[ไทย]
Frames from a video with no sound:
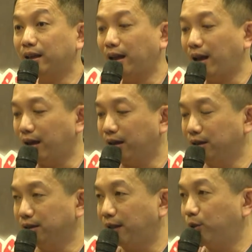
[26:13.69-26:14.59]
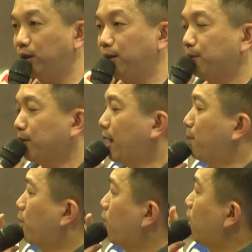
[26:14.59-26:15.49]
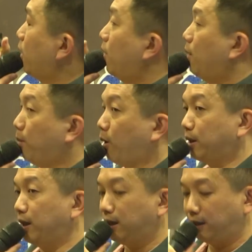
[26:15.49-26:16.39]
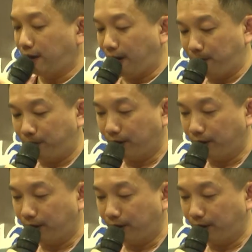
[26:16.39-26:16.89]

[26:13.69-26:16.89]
นะฮะก็คือใช้ตัวนี้ในการบอกบอกทิศนะครับ